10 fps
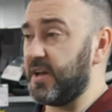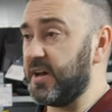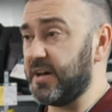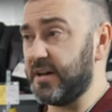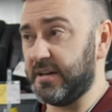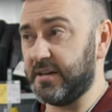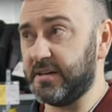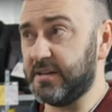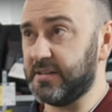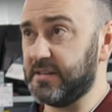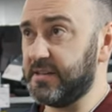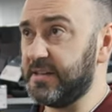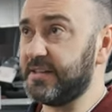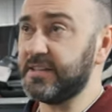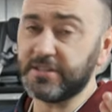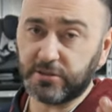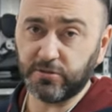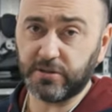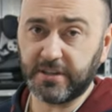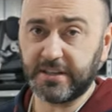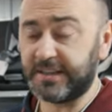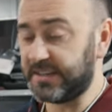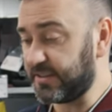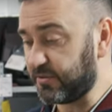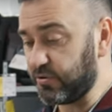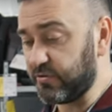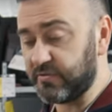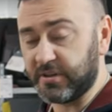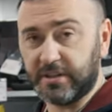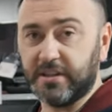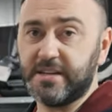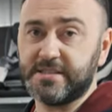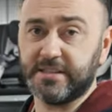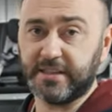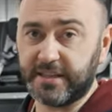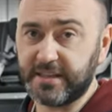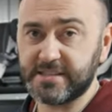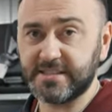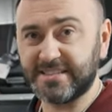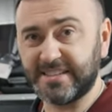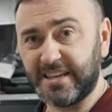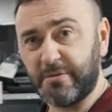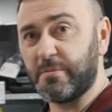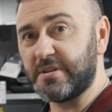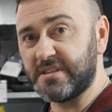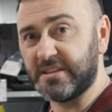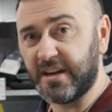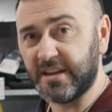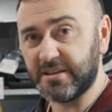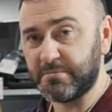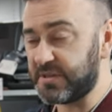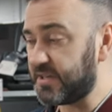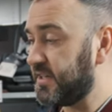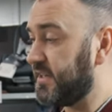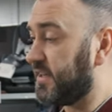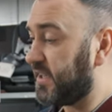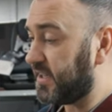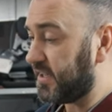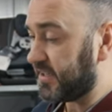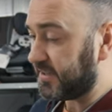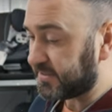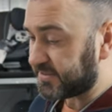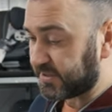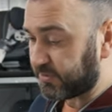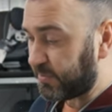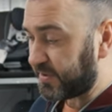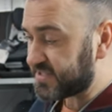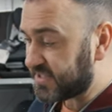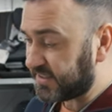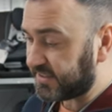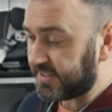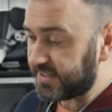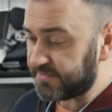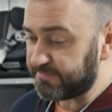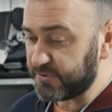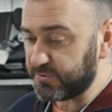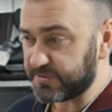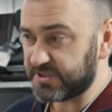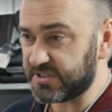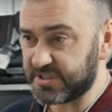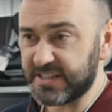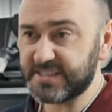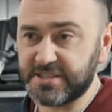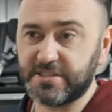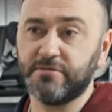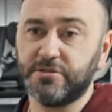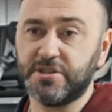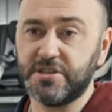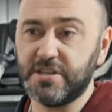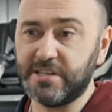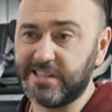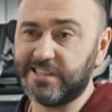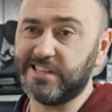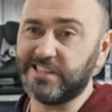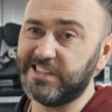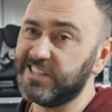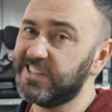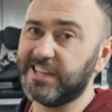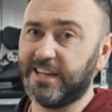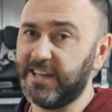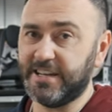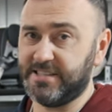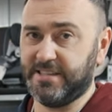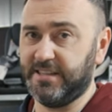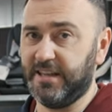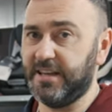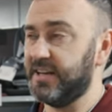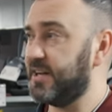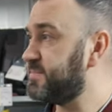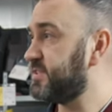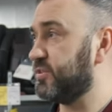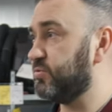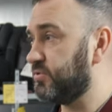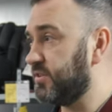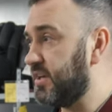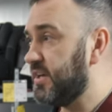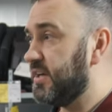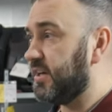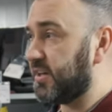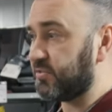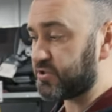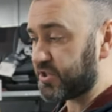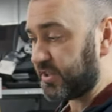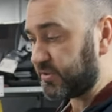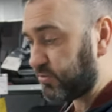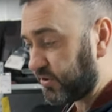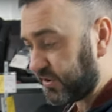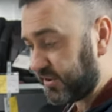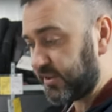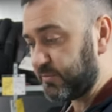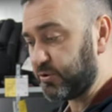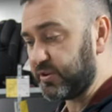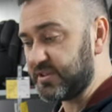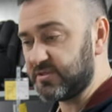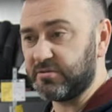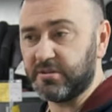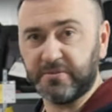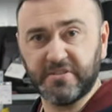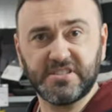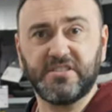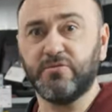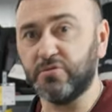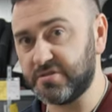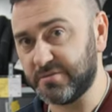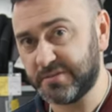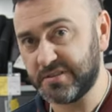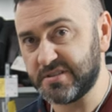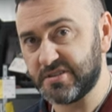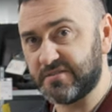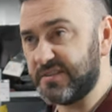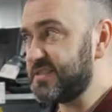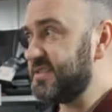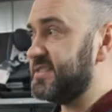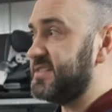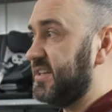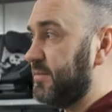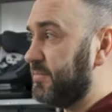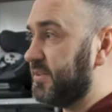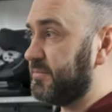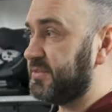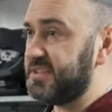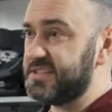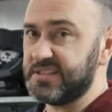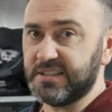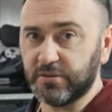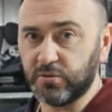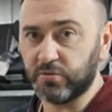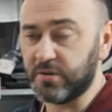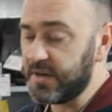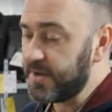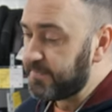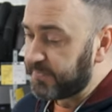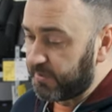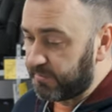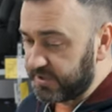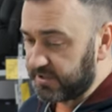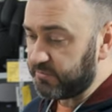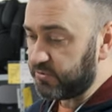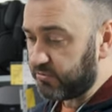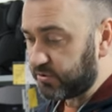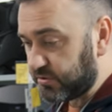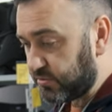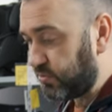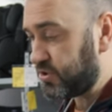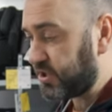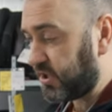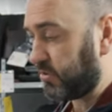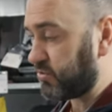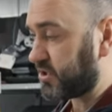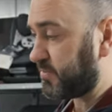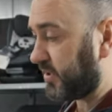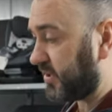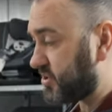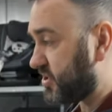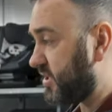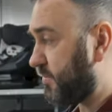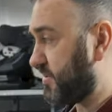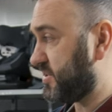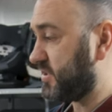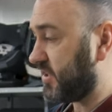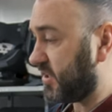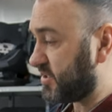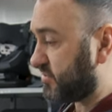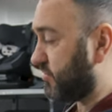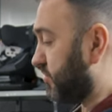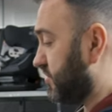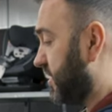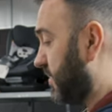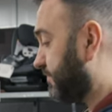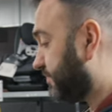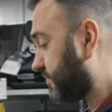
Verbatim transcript: А, это недорого для такого класса кресла с такими материалами, а, с такой посадкой. Ну, сейчас на сегодняшний день это недорогая цена, абсолютно. Хороший конкурент этому креслу там 28 тысяч, 27, там 31. Поэтому вот очень хорошее предложение по цене качеству, друзья.